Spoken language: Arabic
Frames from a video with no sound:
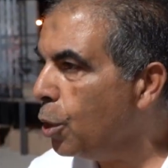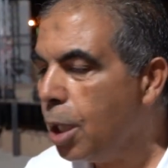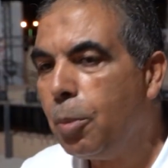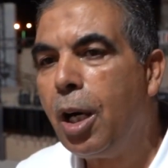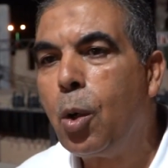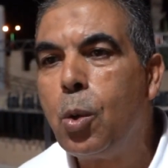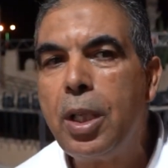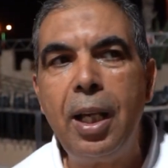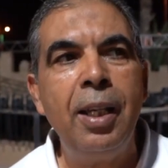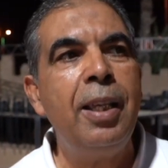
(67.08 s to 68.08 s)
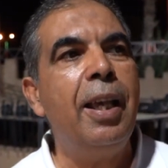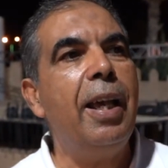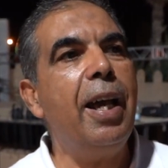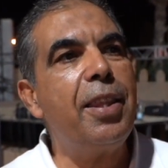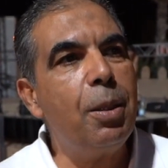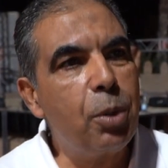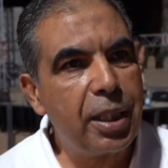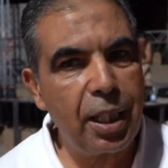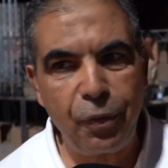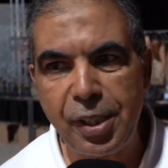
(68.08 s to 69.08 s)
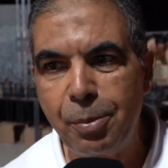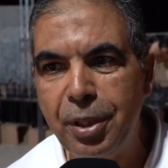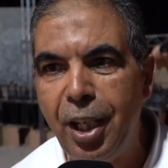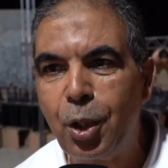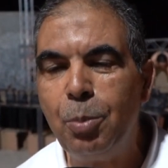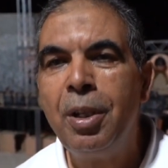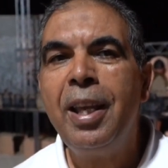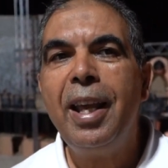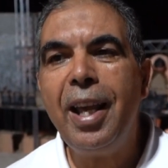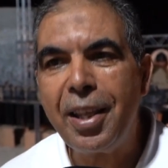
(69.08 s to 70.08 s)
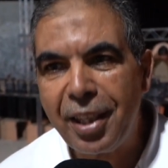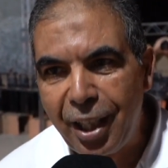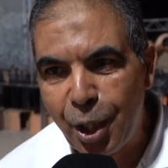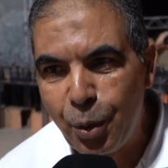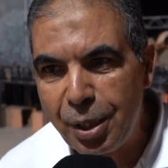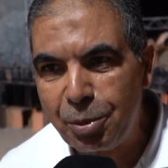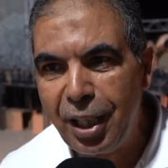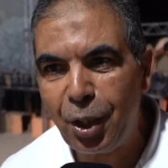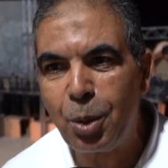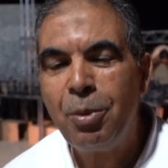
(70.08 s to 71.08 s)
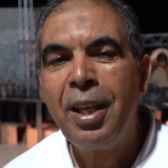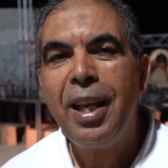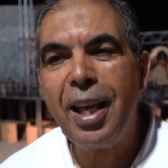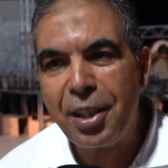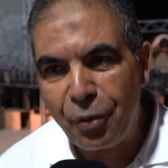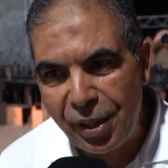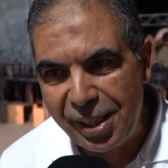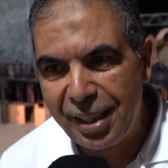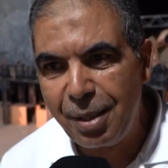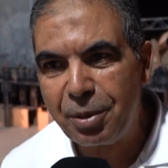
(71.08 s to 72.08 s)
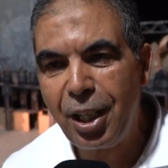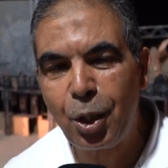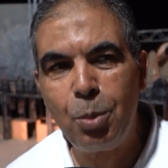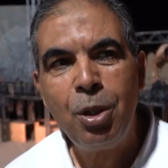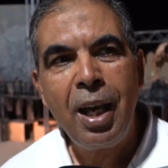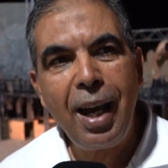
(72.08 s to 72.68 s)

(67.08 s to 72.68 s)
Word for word: قلنا لهم اخويا هذا المتنفس نتاعكم هذه القروان نتاعكم هذه الفسقيه نتاعكم